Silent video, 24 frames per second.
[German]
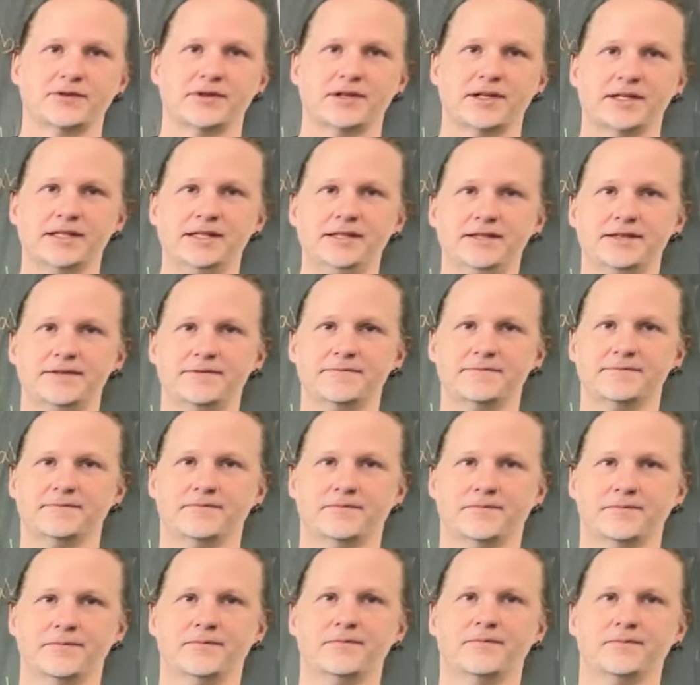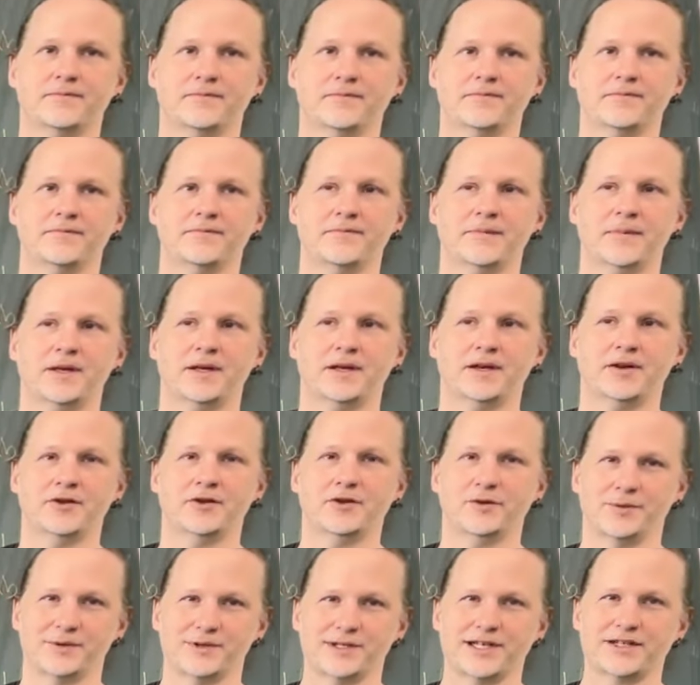oder nicht.
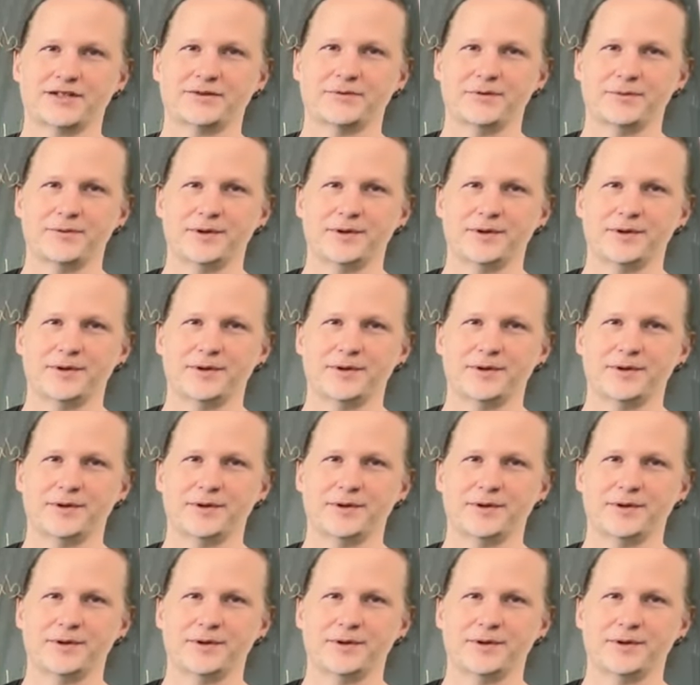Können wir uns gleich nochmal